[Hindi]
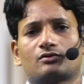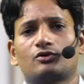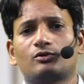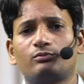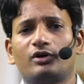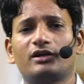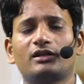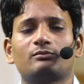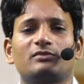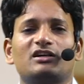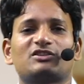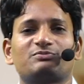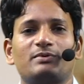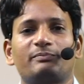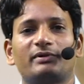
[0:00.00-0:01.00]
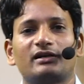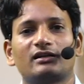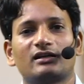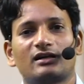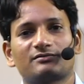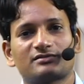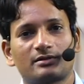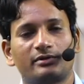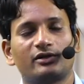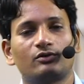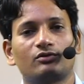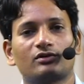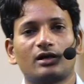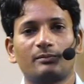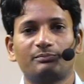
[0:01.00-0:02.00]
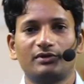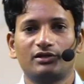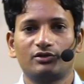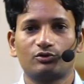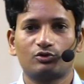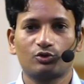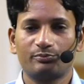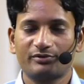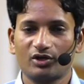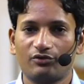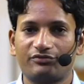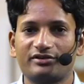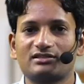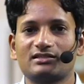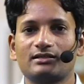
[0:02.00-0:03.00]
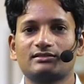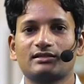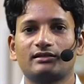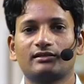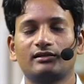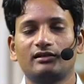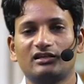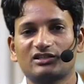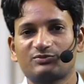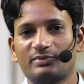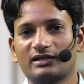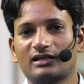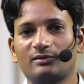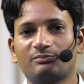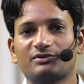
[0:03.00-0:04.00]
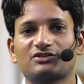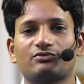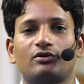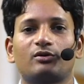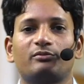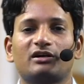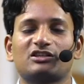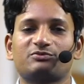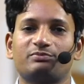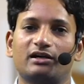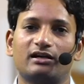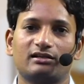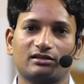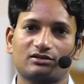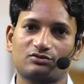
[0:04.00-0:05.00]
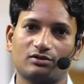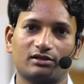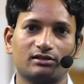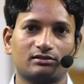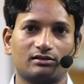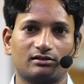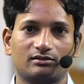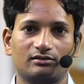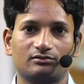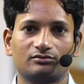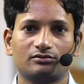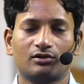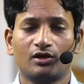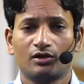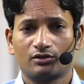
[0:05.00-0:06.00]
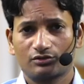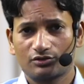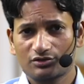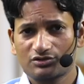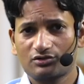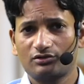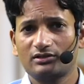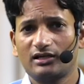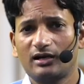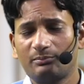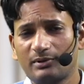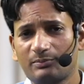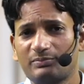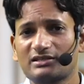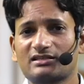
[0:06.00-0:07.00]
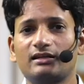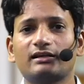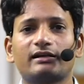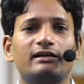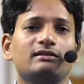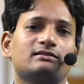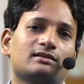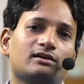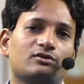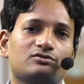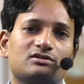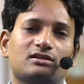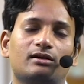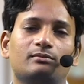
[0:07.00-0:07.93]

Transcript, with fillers: गुड मॉर्निंग मैं एसपी पांडे आप सभी लोगों का अपने यूट्यूब के ऑफिशियल चैनल एसपी कैंपस फॉर मैथ्स पे हार्दिक स्वागत करता हूं। दोस्तों यहां पर पिछले कई सालों से